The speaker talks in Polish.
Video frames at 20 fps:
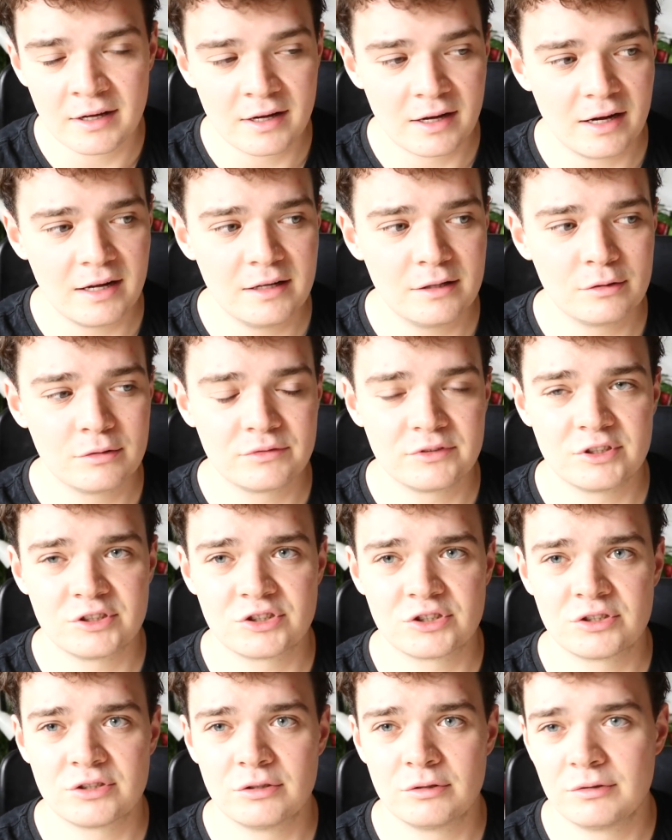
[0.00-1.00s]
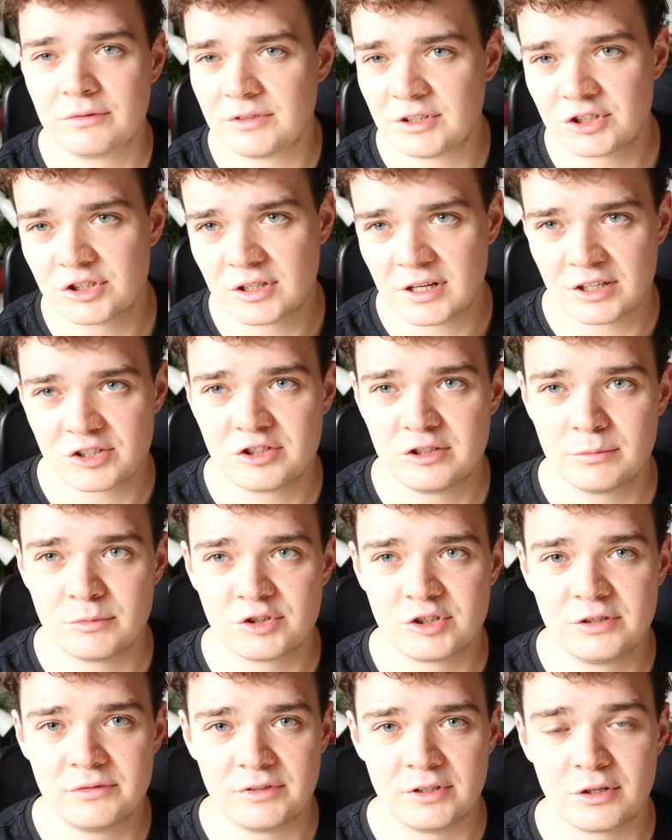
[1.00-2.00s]
ale również, również każdy
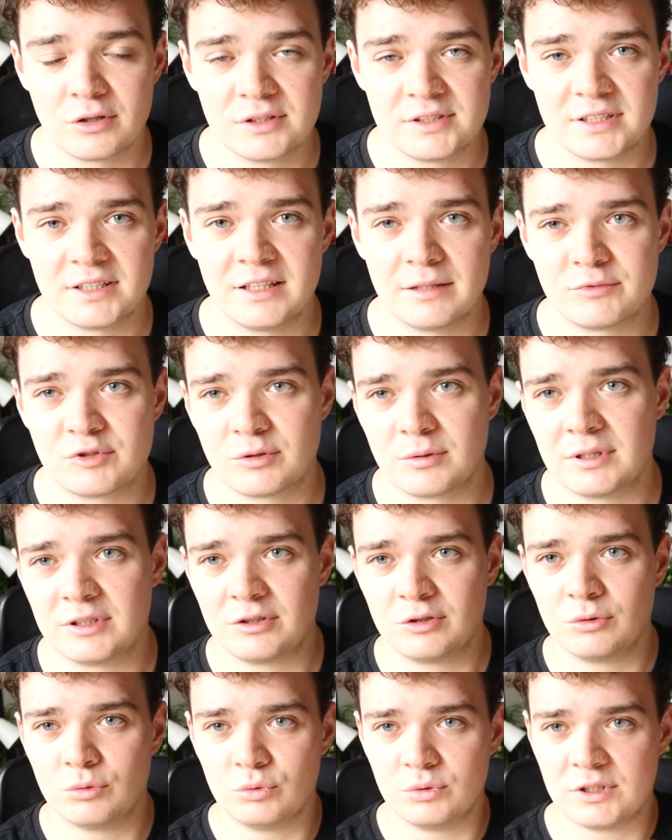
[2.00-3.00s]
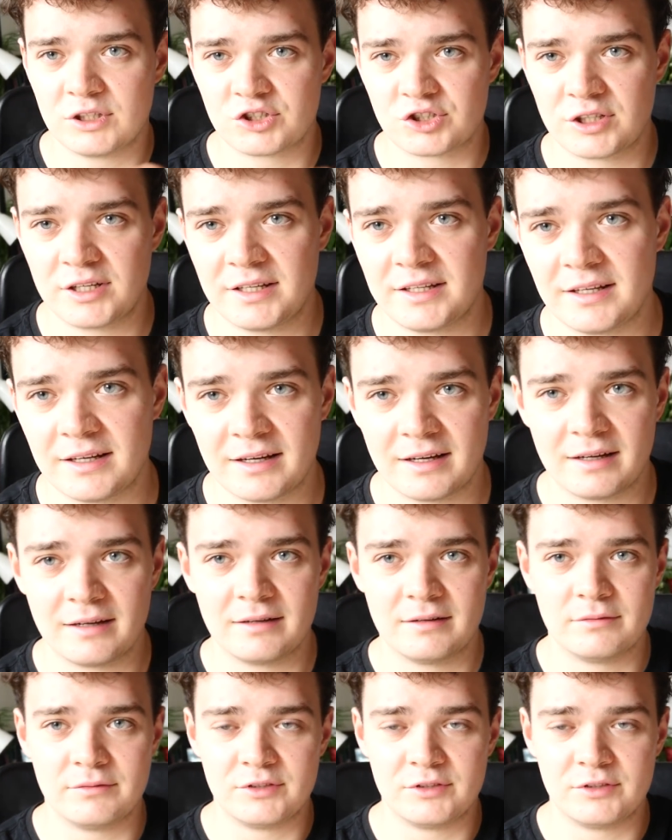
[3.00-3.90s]
możliwy rodzaj, na przykład uderzenia,